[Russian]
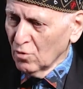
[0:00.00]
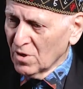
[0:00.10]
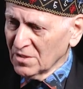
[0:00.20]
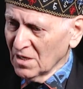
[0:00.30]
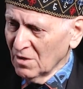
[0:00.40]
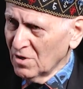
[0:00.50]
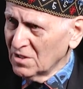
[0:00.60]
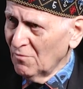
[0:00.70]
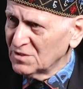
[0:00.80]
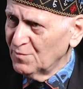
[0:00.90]
Но когда говорят
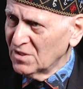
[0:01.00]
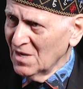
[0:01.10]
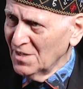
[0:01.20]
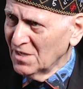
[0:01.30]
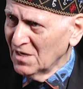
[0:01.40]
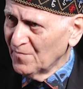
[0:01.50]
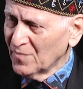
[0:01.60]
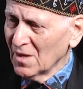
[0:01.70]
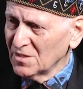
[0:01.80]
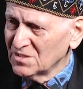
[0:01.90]
о воспитании,
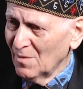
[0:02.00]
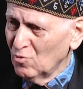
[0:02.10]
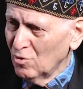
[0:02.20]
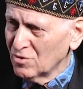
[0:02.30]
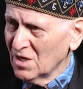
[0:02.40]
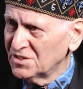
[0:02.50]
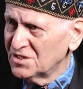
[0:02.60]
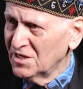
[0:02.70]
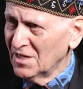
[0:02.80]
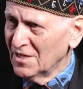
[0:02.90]
забывают о
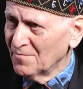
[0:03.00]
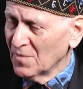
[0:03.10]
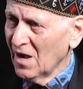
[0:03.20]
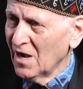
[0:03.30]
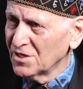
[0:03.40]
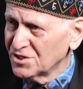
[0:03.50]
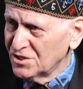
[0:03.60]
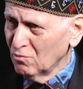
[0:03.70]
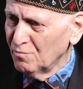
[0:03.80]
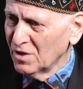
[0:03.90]
цели. А
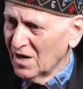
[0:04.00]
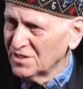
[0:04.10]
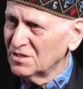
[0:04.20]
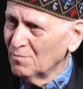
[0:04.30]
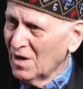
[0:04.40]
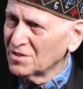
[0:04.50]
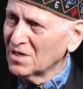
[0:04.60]
чего мы хотим от